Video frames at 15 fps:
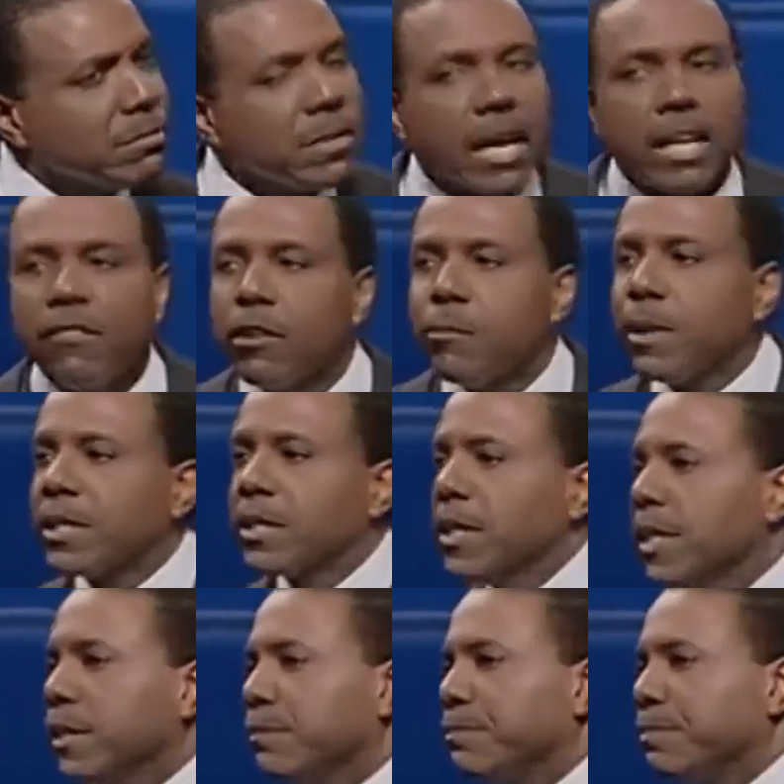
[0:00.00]
Даже с
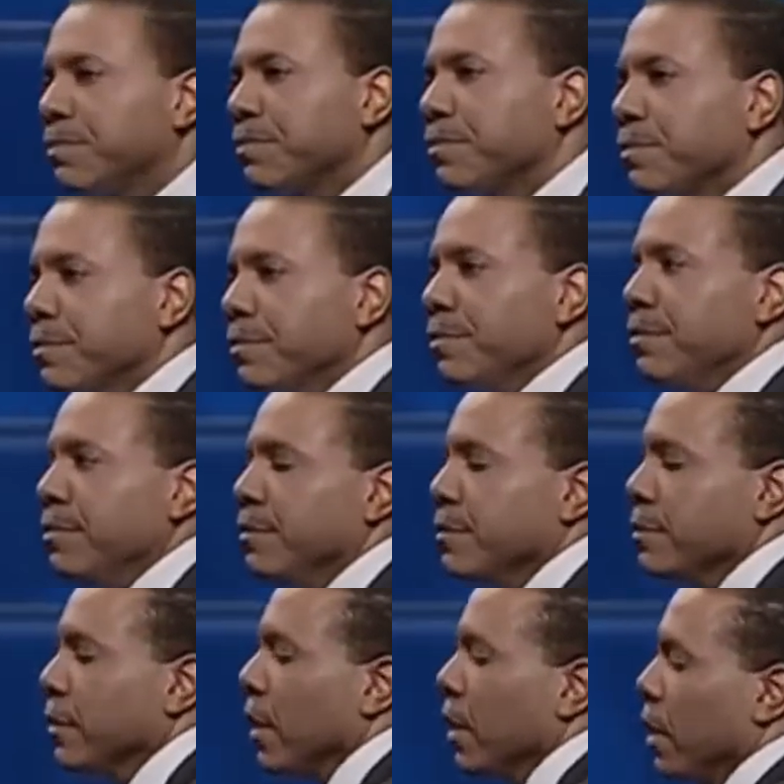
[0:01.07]
десятью заповедями
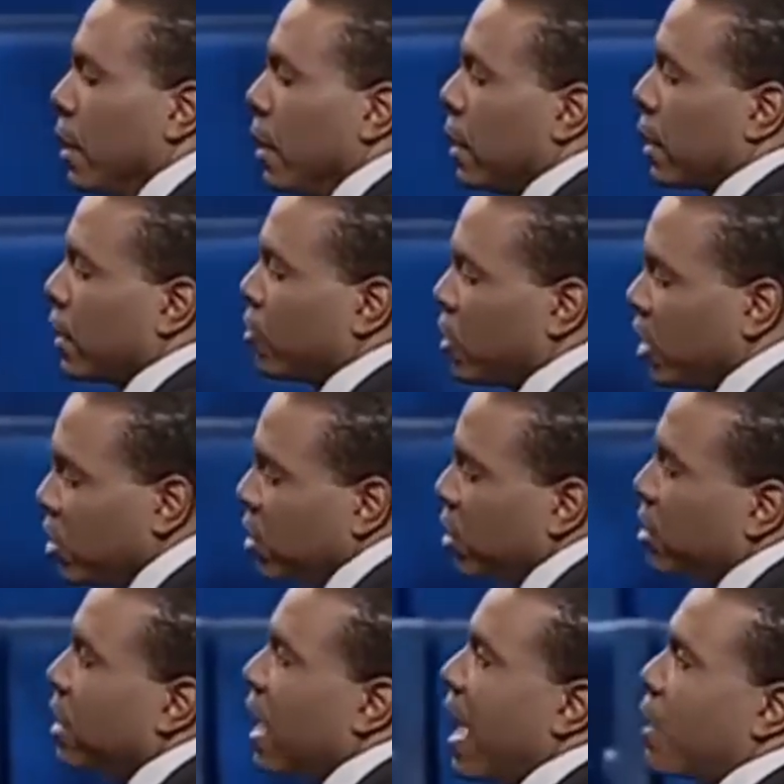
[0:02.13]
потому что
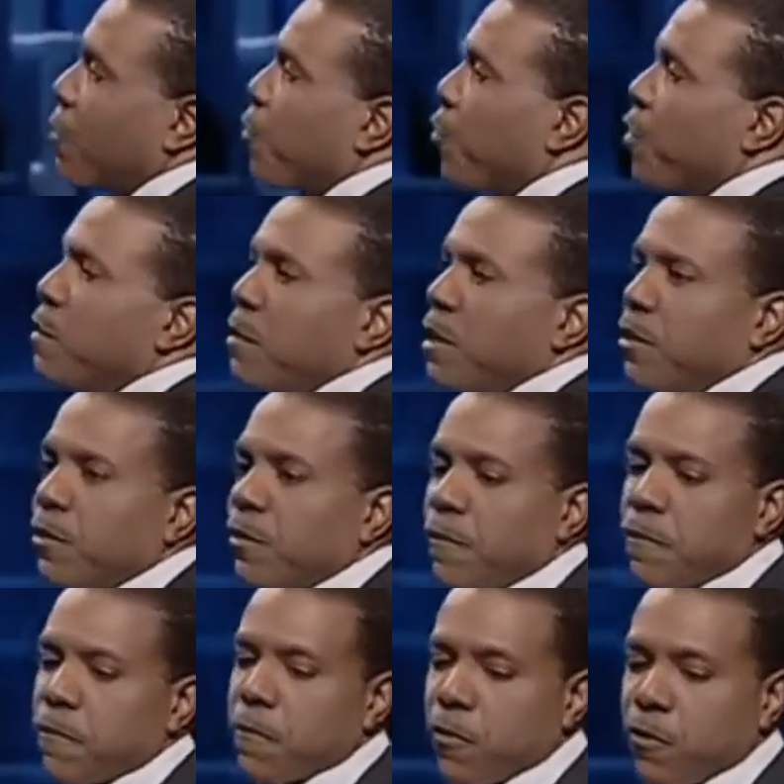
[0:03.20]
Иисус умер, чтобы
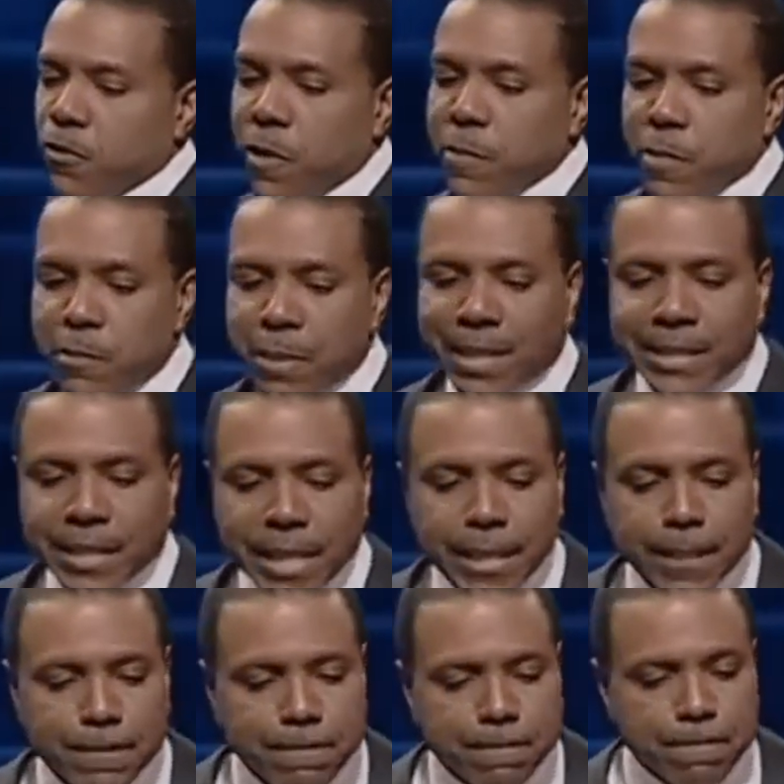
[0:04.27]
освободить меня от десяти
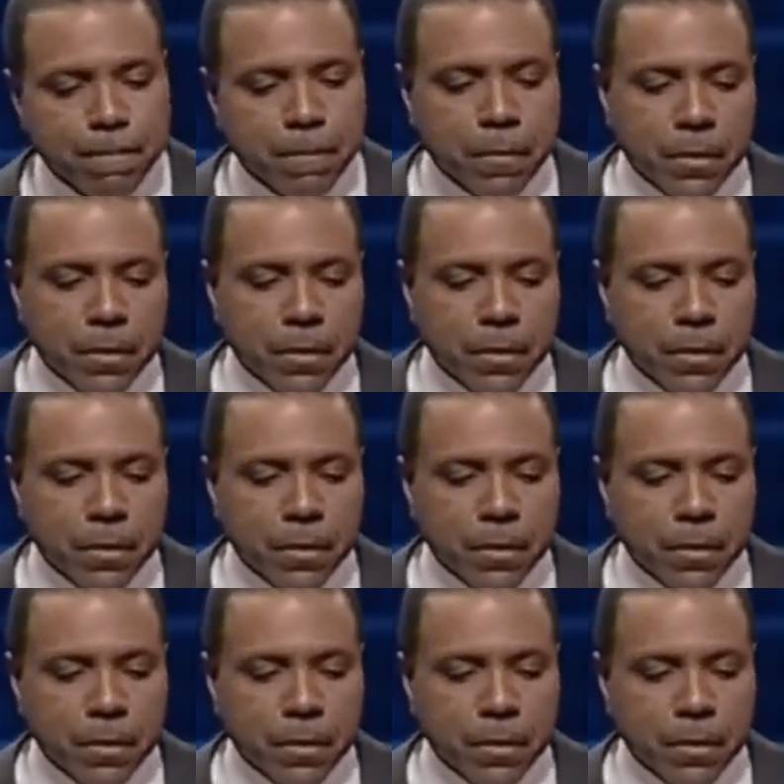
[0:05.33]
заповедей.